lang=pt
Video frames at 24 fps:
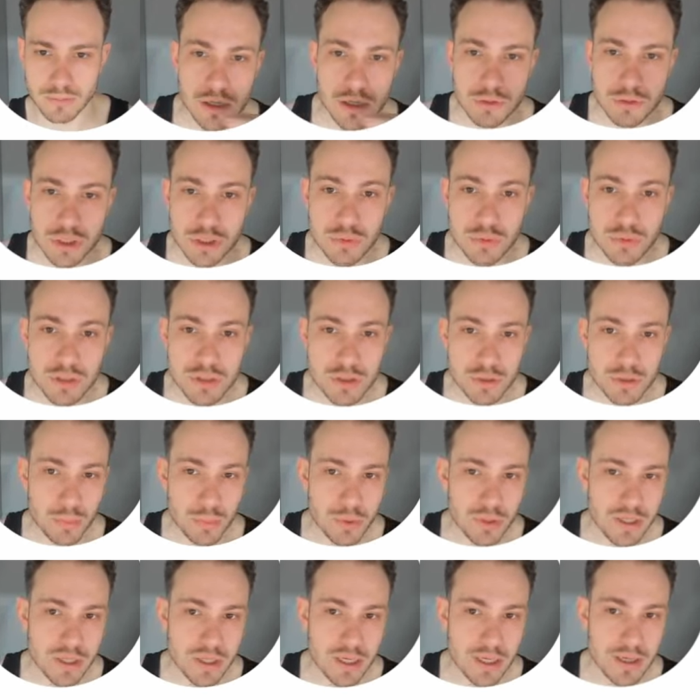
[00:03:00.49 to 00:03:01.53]
Eu digo isso
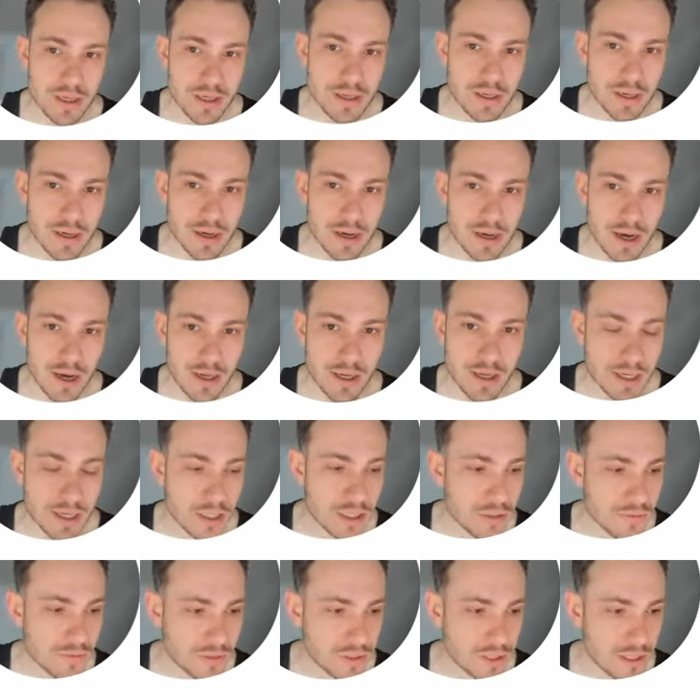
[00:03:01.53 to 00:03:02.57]
porque aqui a
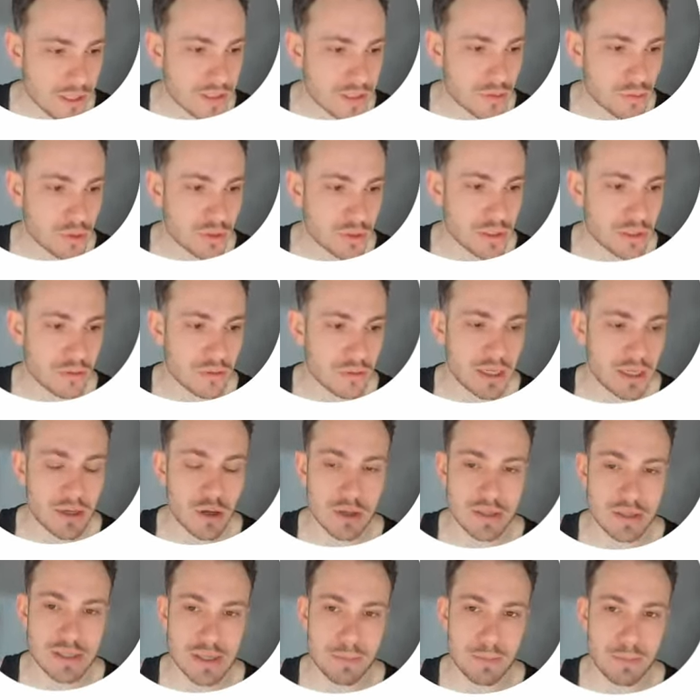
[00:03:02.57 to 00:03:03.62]
gente vai estar executando da
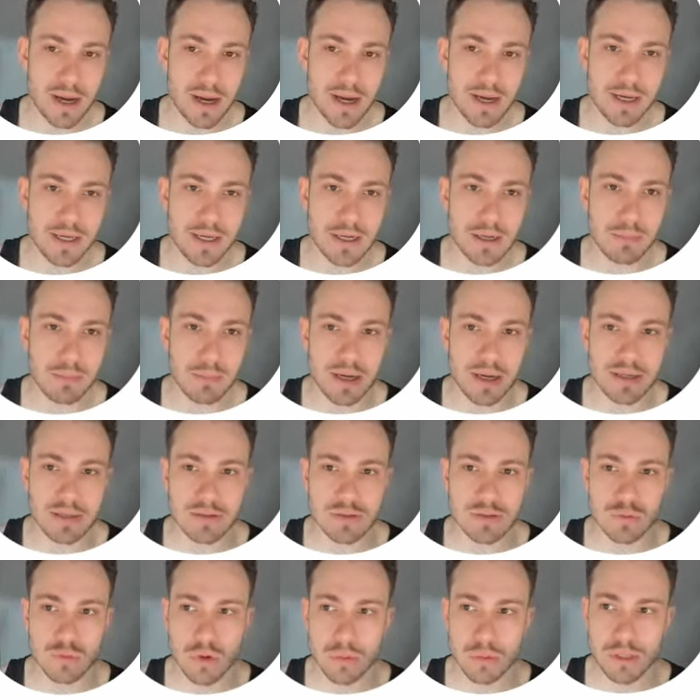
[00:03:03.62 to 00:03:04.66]
nossa máquina,
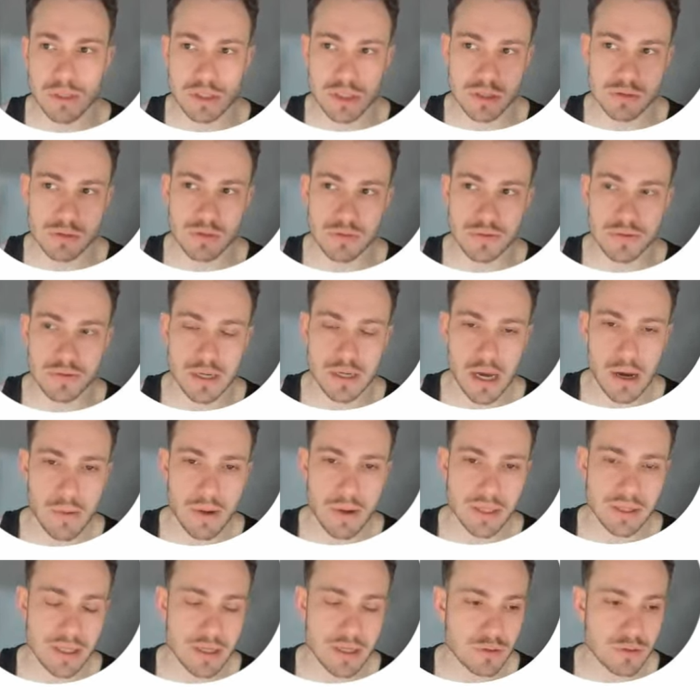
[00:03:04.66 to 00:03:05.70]
mas o objetivo final
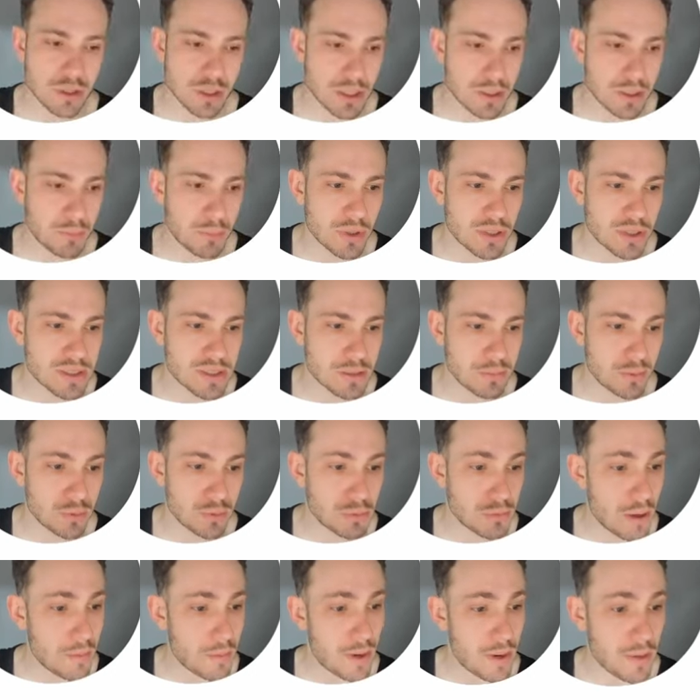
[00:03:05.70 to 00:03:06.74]
é ter isso aqui, por exemplo,
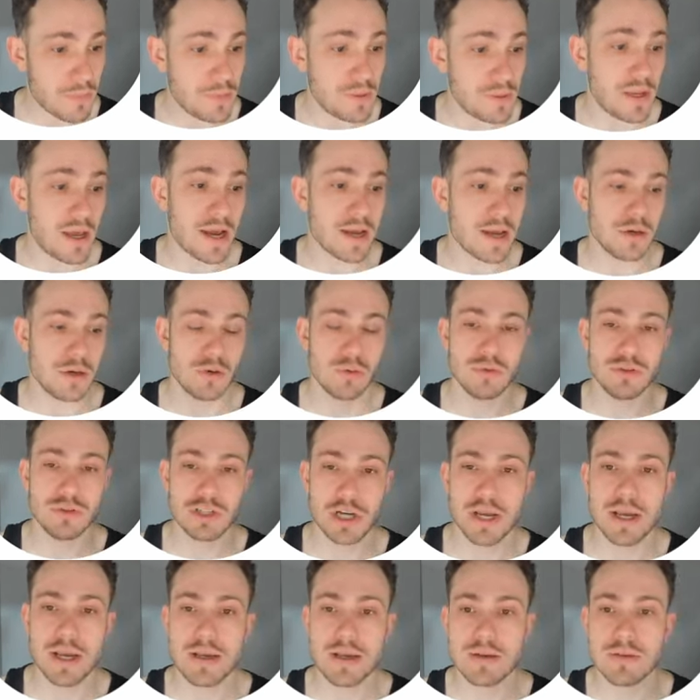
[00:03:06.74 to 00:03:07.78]
numa pipeline, num
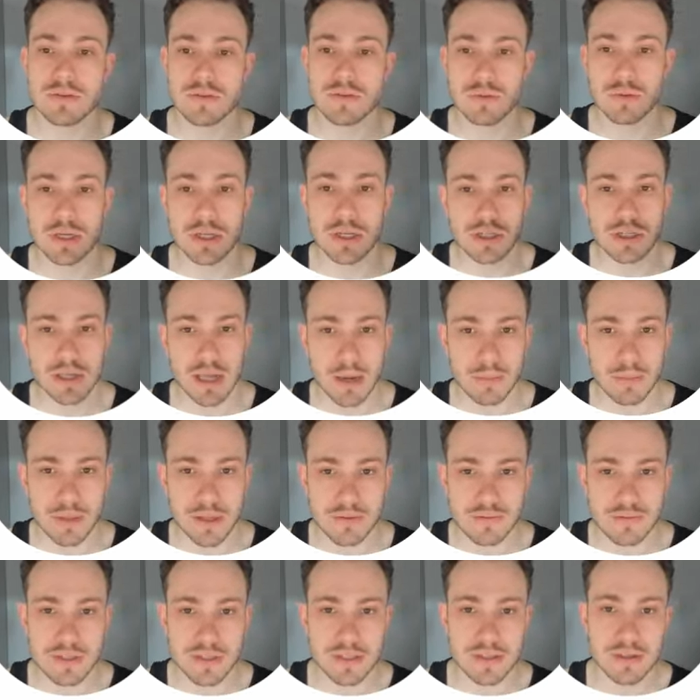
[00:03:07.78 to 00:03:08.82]
Jenkins, no GitLab da
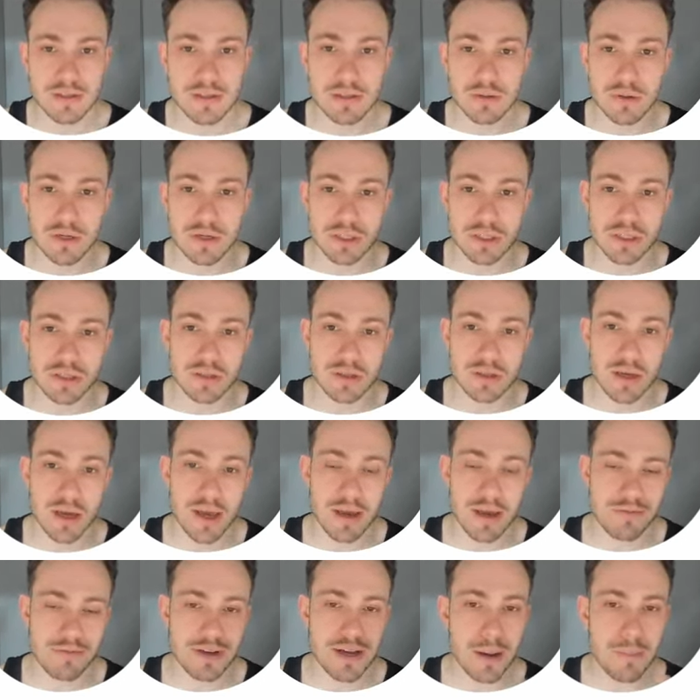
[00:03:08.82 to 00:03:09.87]
vida, então a gente
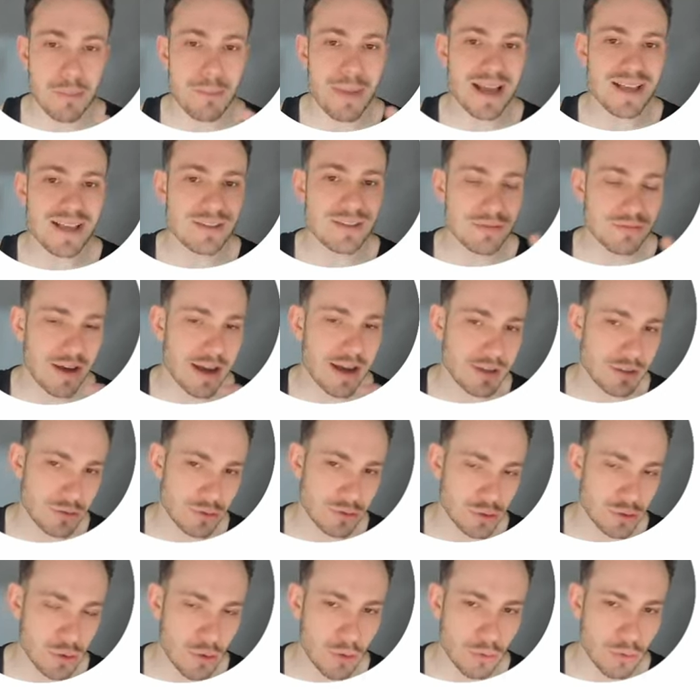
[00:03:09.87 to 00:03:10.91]
fica mais
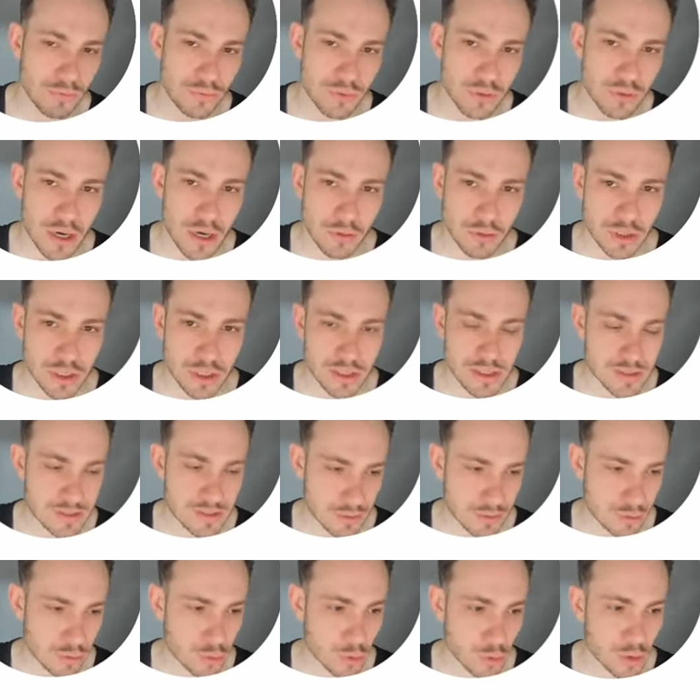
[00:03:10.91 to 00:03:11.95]
fácil de configurar
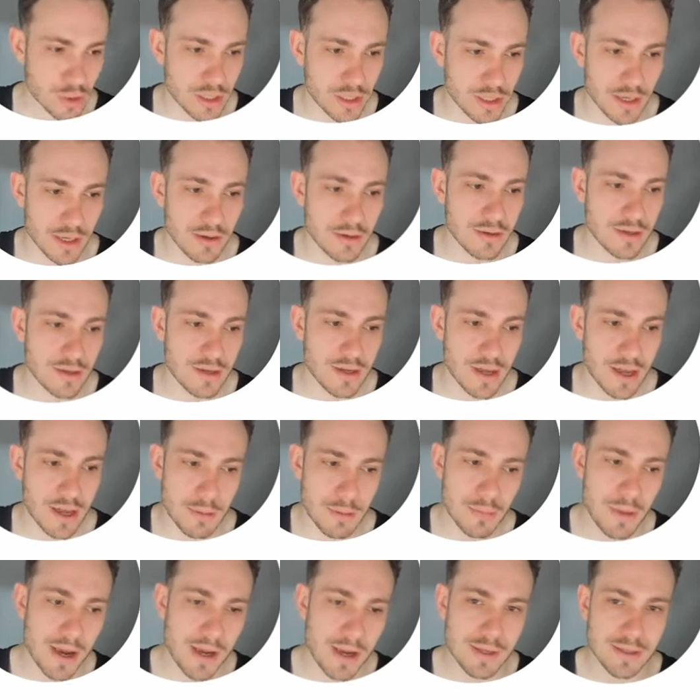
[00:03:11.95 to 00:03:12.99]
utilizando o token, né? É
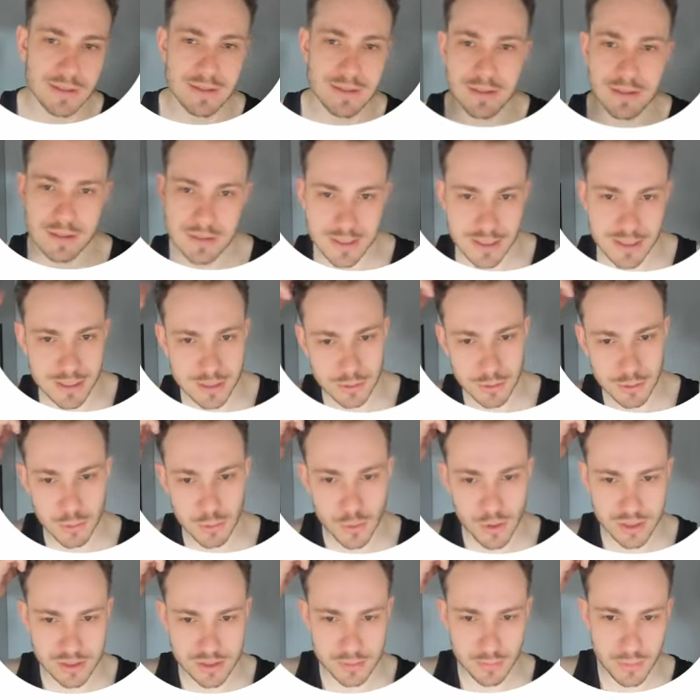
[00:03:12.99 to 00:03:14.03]
mais seguindo
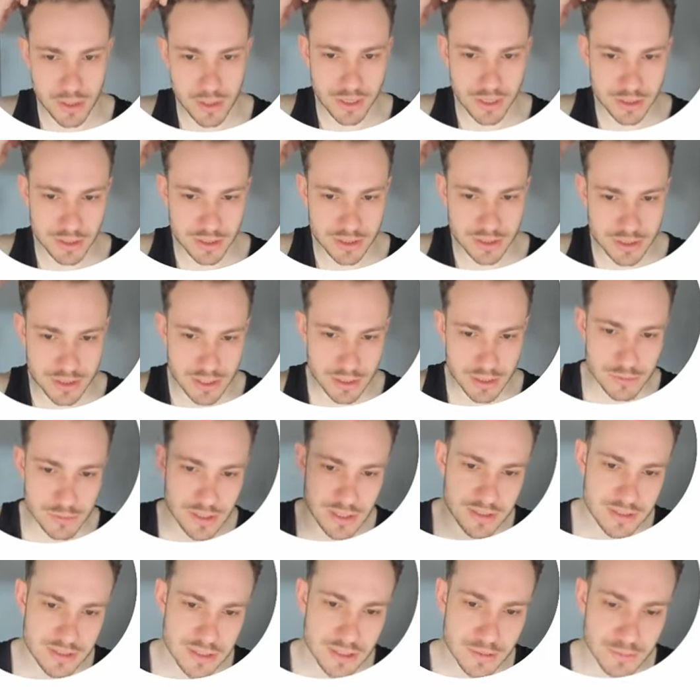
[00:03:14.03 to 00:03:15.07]
boas práticas, digamos
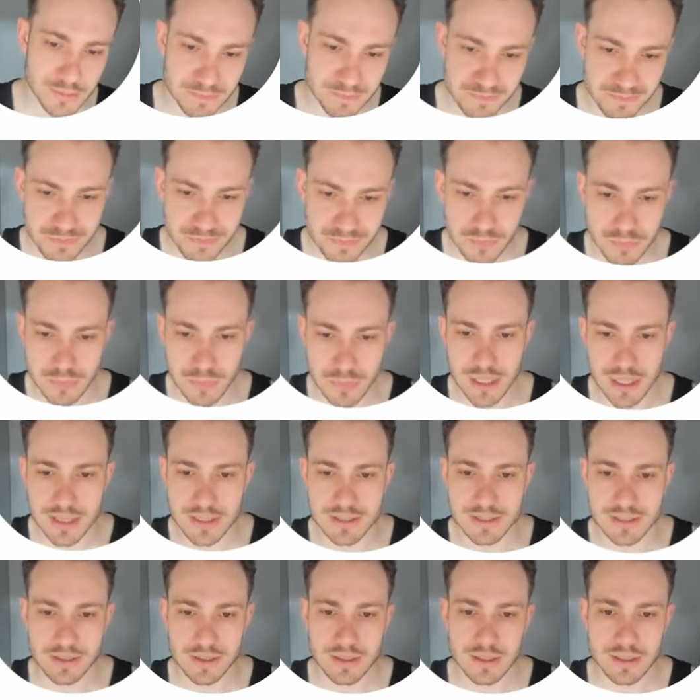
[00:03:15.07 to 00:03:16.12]
assim.
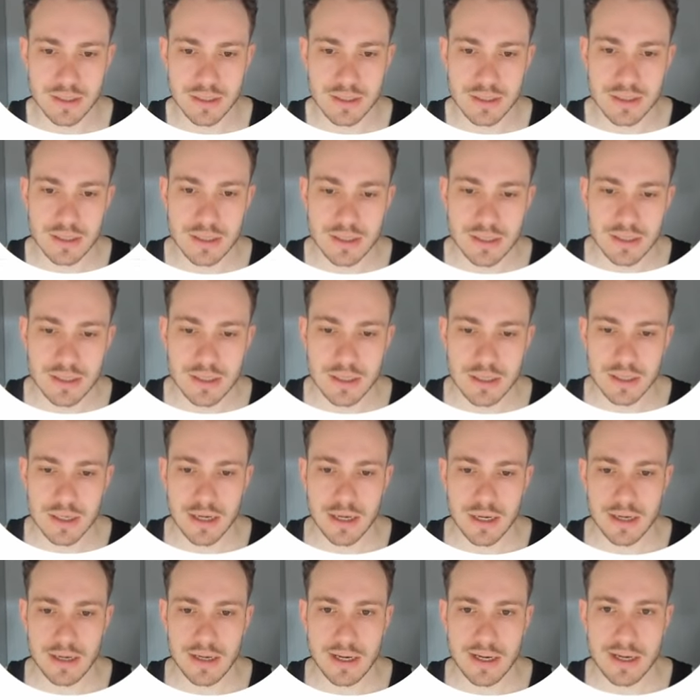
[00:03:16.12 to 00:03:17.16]
Beleza?
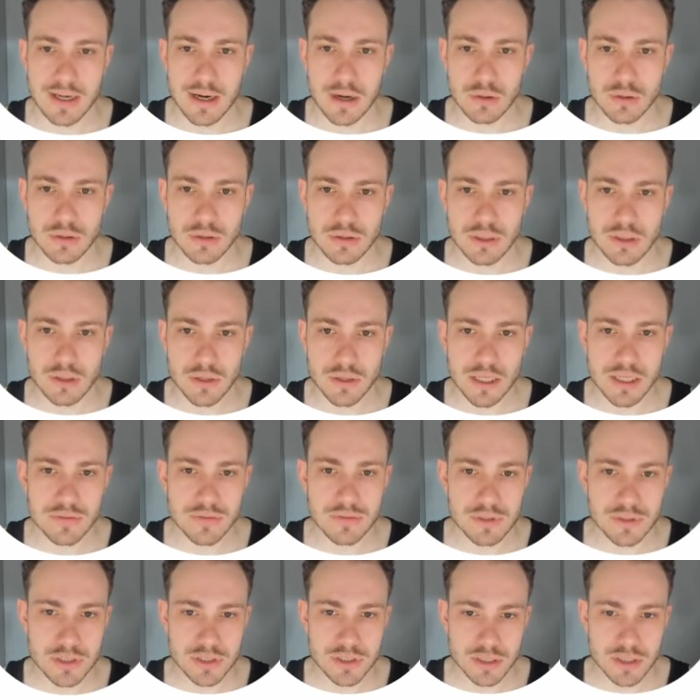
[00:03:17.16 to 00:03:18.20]
Legal, então aqui
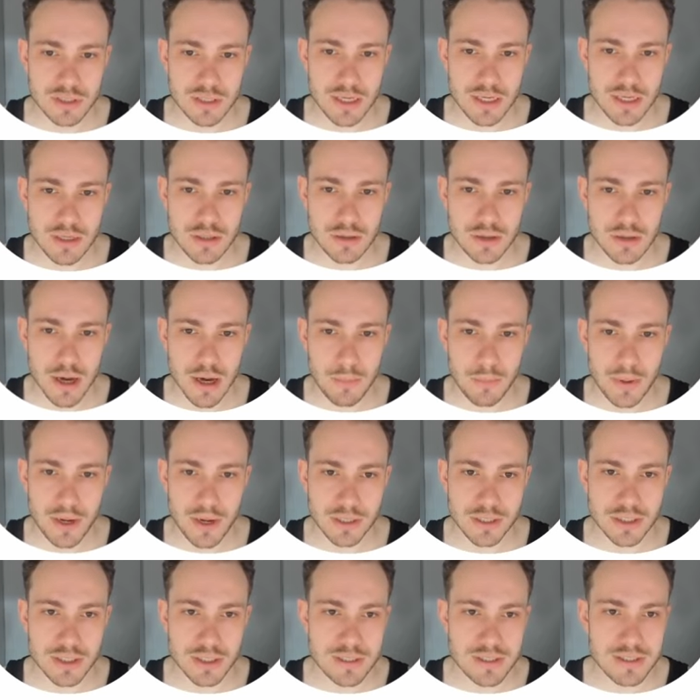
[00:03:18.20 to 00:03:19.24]
você já tem a
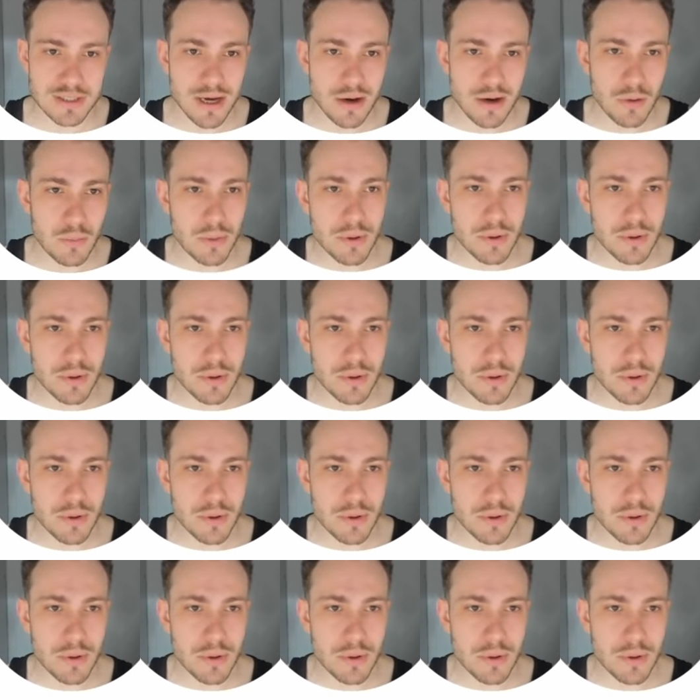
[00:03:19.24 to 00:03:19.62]
parte inicial.